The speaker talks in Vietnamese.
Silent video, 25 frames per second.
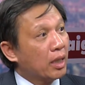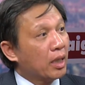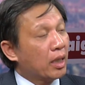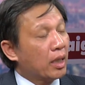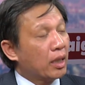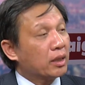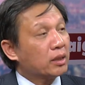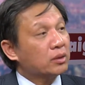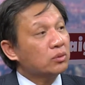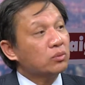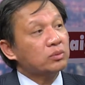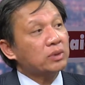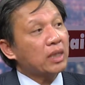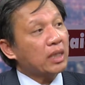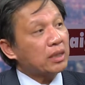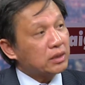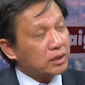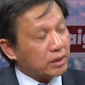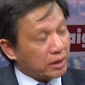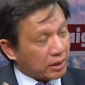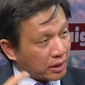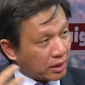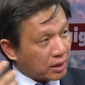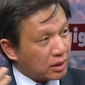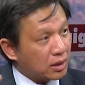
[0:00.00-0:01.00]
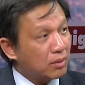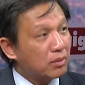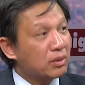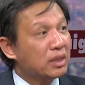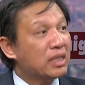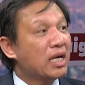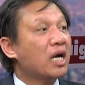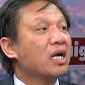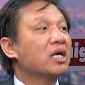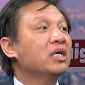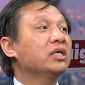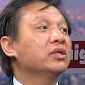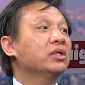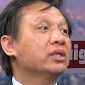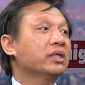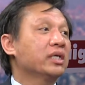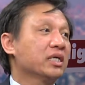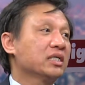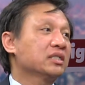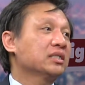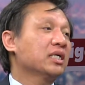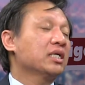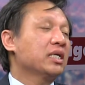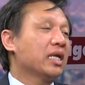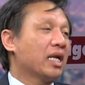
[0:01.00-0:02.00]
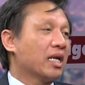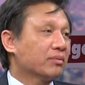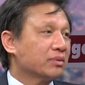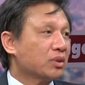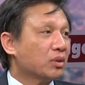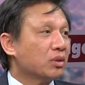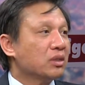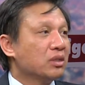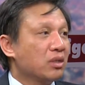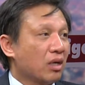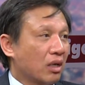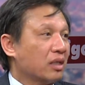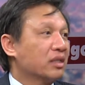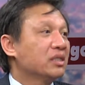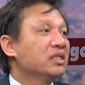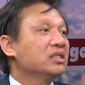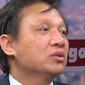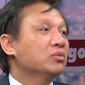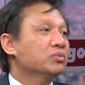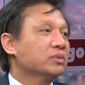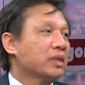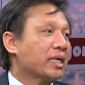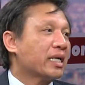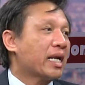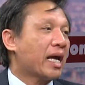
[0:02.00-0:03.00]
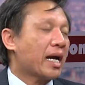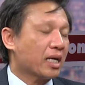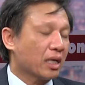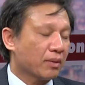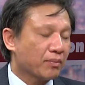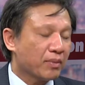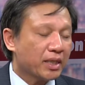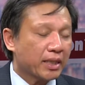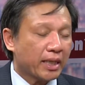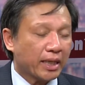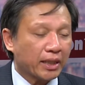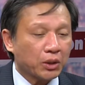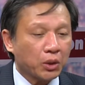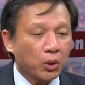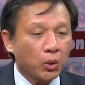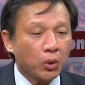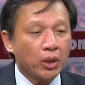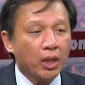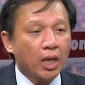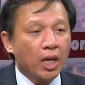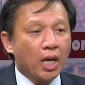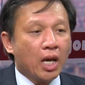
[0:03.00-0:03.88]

Thế chúng ta chỉ kêu nâng cho người dân để làm sao được như chúng ta đang ở bên này thôi